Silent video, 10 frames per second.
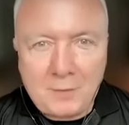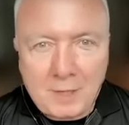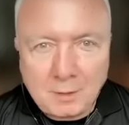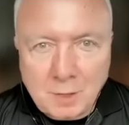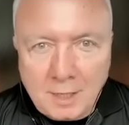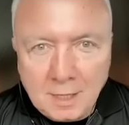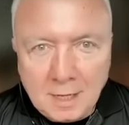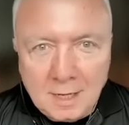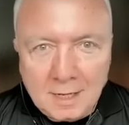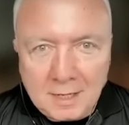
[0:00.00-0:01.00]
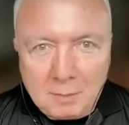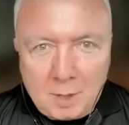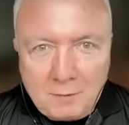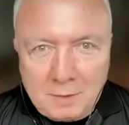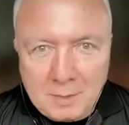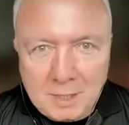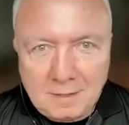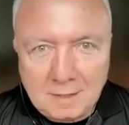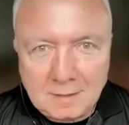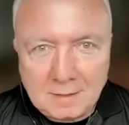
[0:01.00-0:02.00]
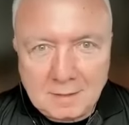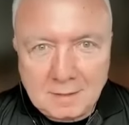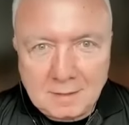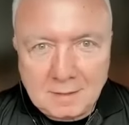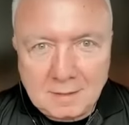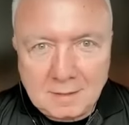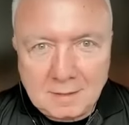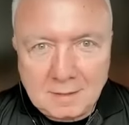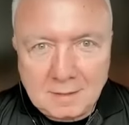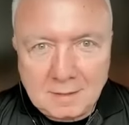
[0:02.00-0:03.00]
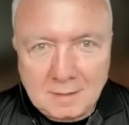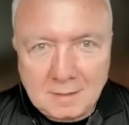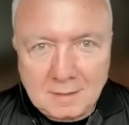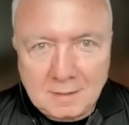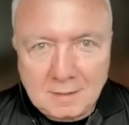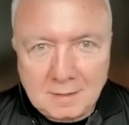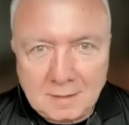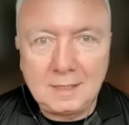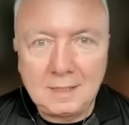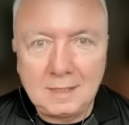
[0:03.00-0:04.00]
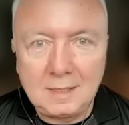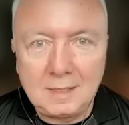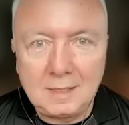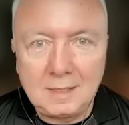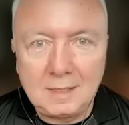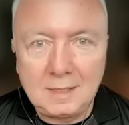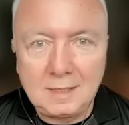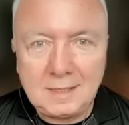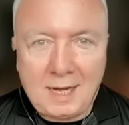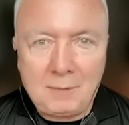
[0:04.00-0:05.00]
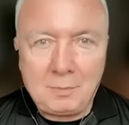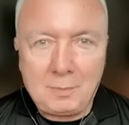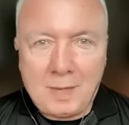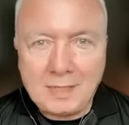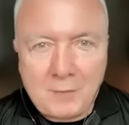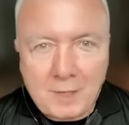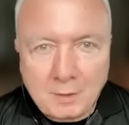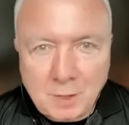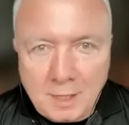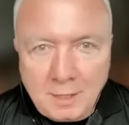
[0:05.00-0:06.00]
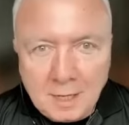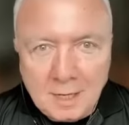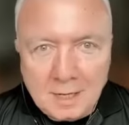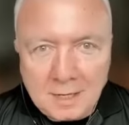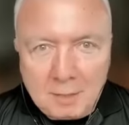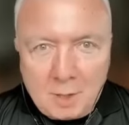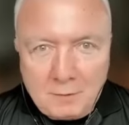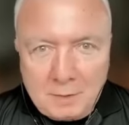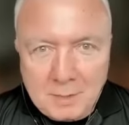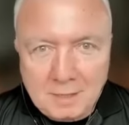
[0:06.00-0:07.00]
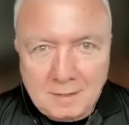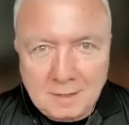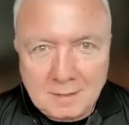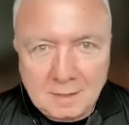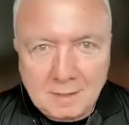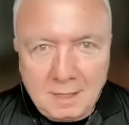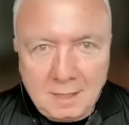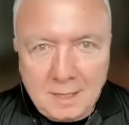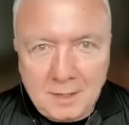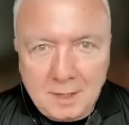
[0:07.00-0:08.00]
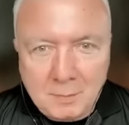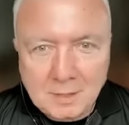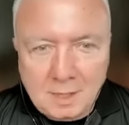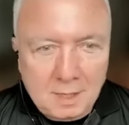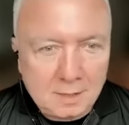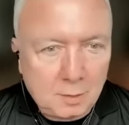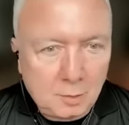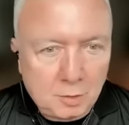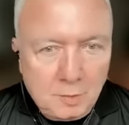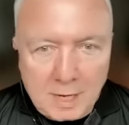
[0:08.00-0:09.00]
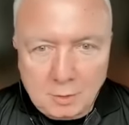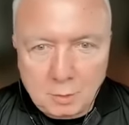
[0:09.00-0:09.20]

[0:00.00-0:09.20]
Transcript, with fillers: Zafer Akçay. Yine bu hafta birlikteyiz. Evet Zafer abicim selamlar. Selam ben Zafer Akçay. Yine bu hafta birlikteyiz sizlerle. İyi pazarlar diliyorum.